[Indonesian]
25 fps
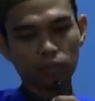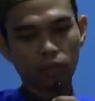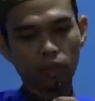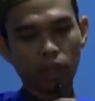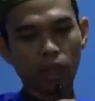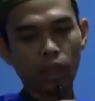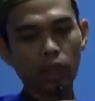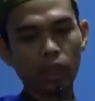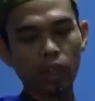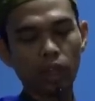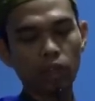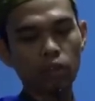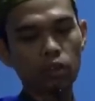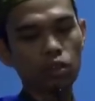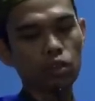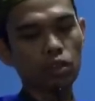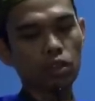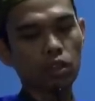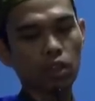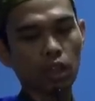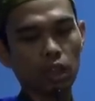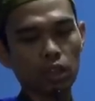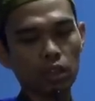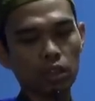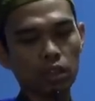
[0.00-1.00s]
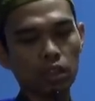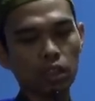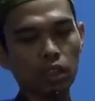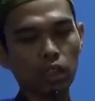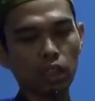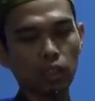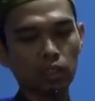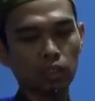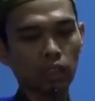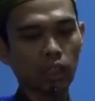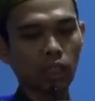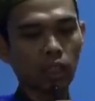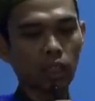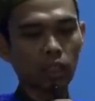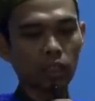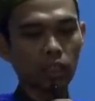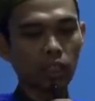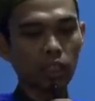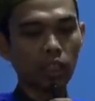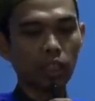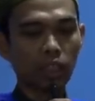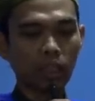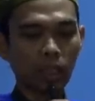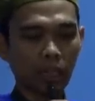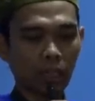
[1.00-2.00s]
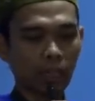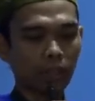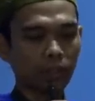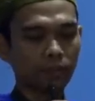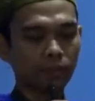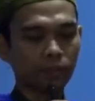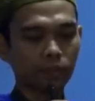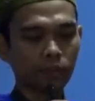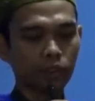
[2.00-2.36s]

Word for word: ada ilustrasi yang sangat indah